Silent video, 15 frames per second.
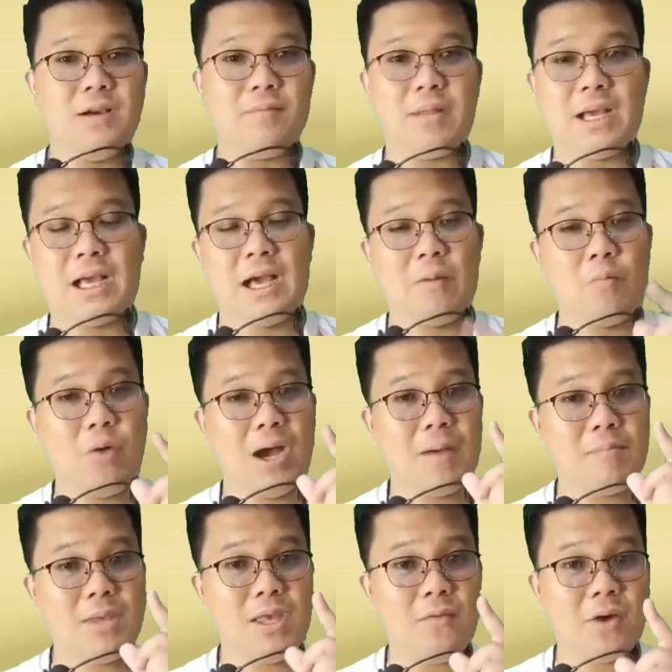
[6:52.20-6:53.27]
ลืมนะครับว่า
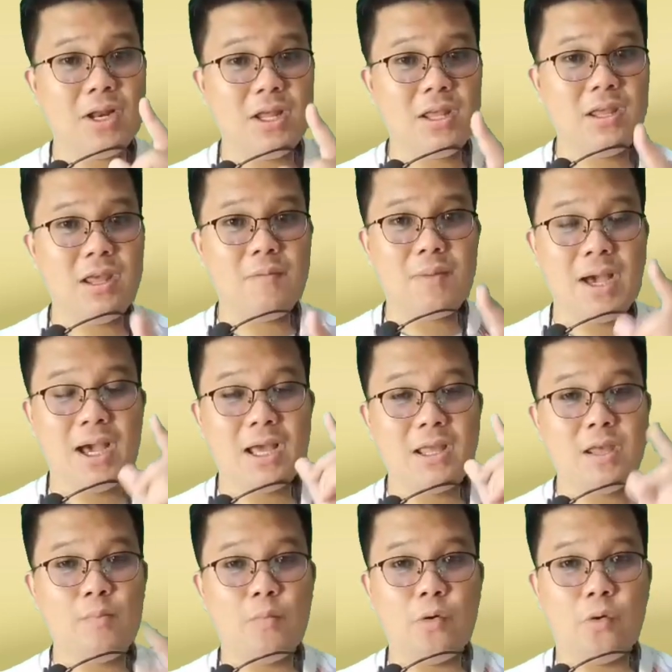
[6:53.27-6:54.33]
มีวันที่ 25
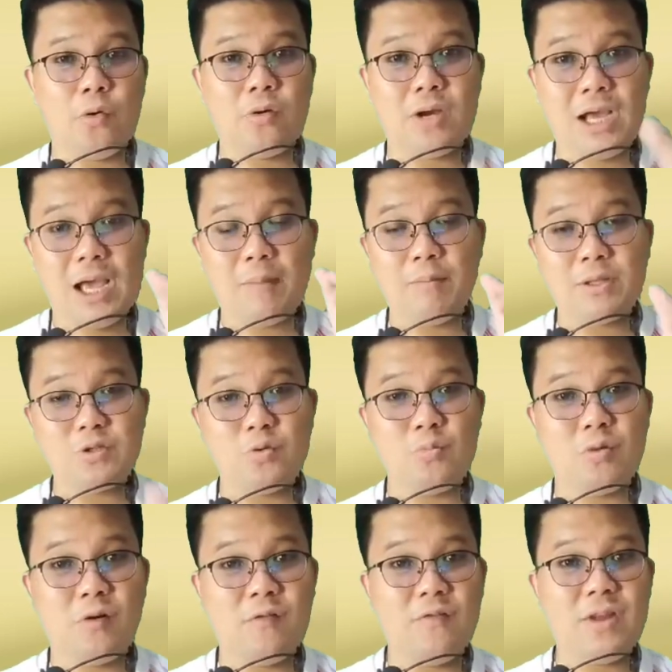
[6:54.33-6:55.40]
26 การประชุม
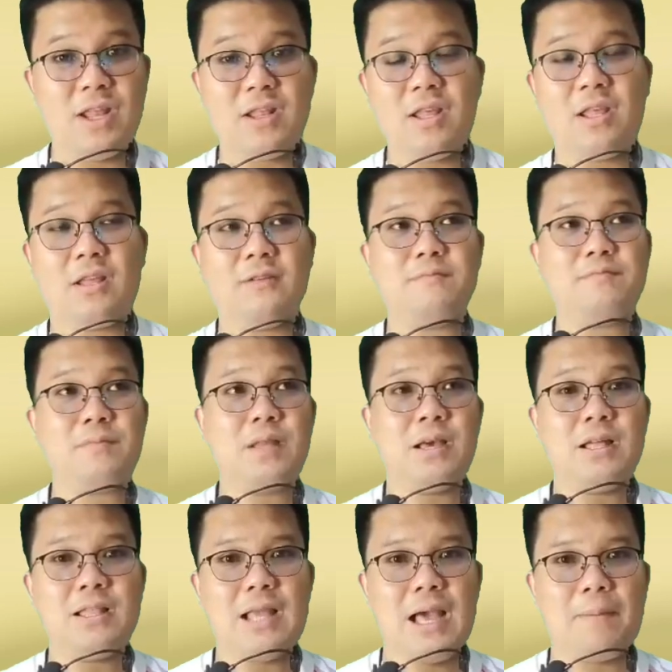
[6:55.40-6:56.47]
ของเฟดอีก
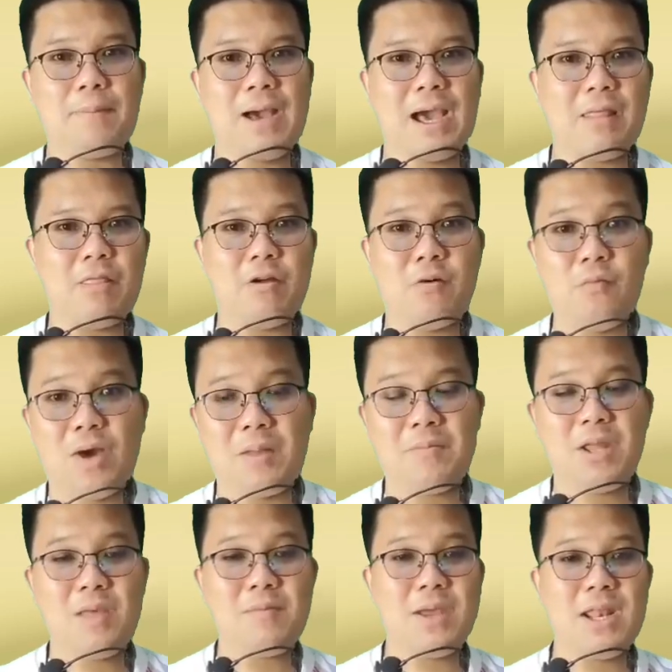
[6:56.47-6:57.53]
ถ้าผ่าน 2 วัน
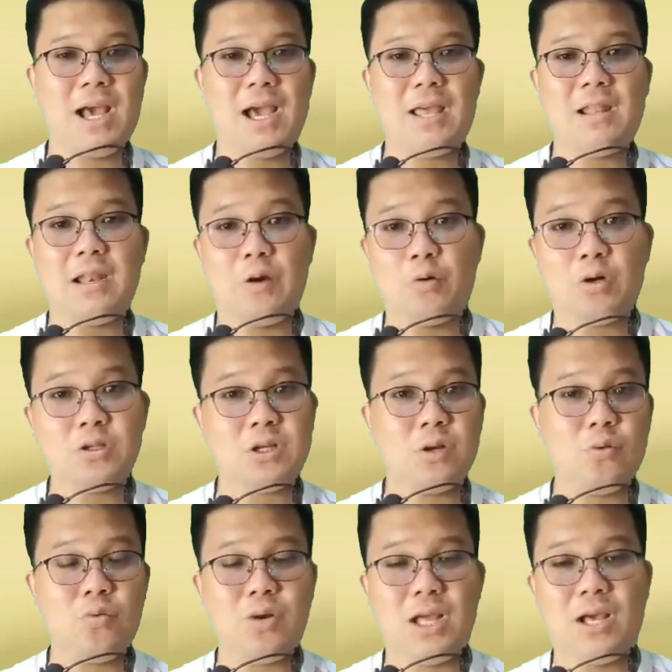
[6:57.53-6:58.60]
นี้ไปได้ เราก็จะ
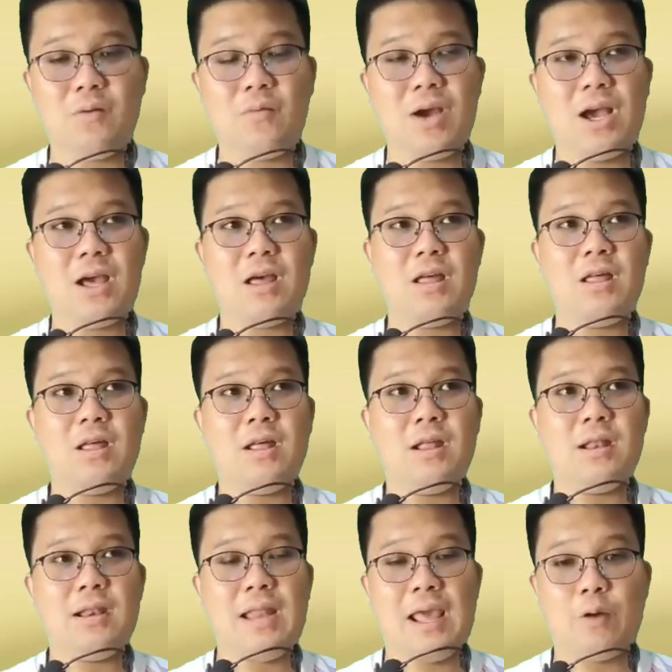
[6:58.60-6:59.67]
รู้แล้วว่า
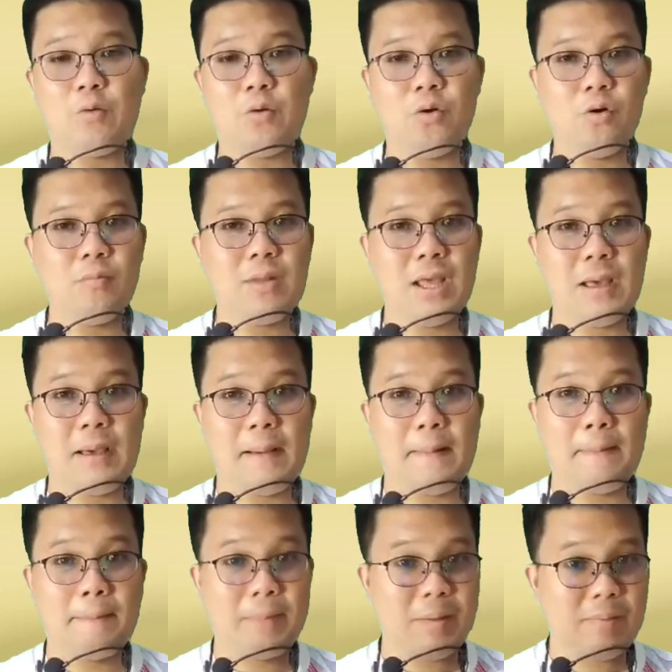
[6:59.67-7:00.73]
แนวโน้มเนี่ย
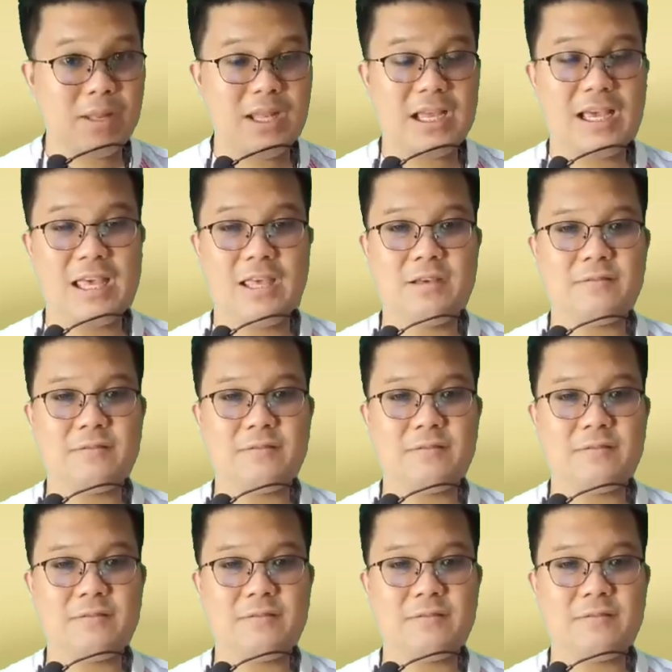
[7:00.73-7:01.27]
มันเป็นยังไง